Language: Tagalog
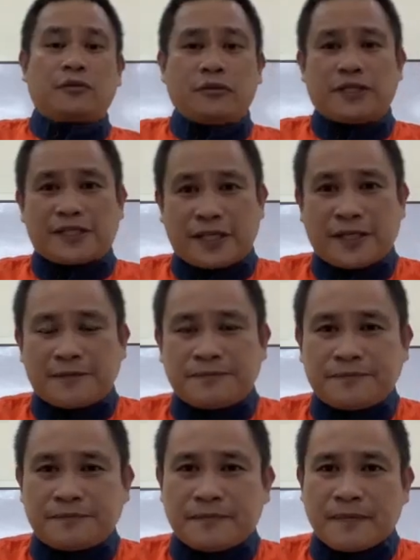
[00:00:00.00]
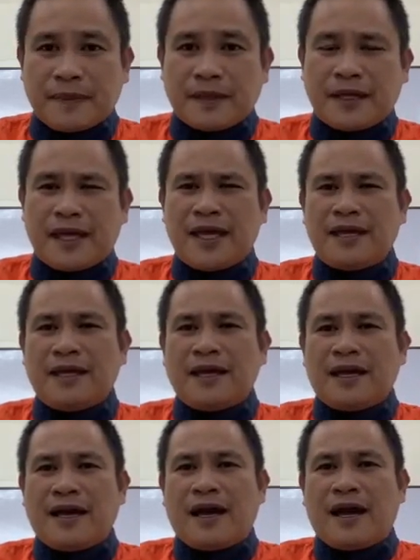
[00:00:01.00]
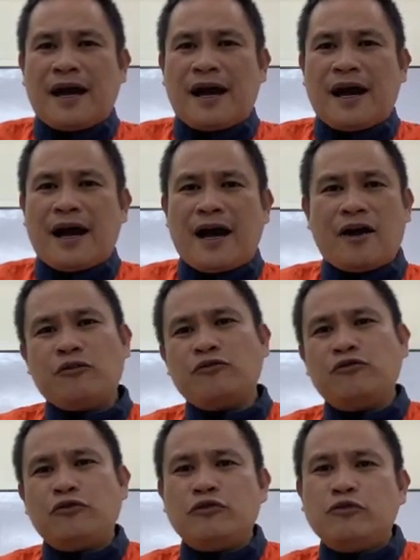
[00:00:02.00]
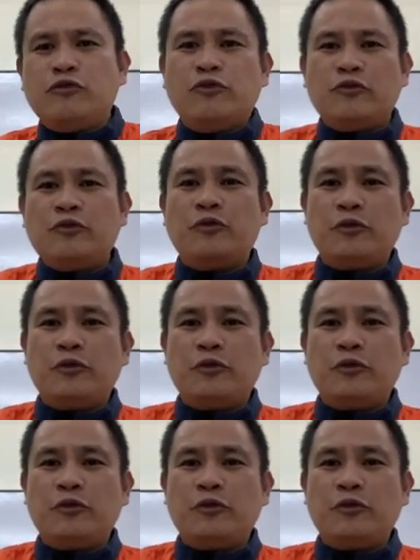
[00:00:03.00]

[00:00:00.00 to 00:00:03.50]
ng whistle. Okay? How do you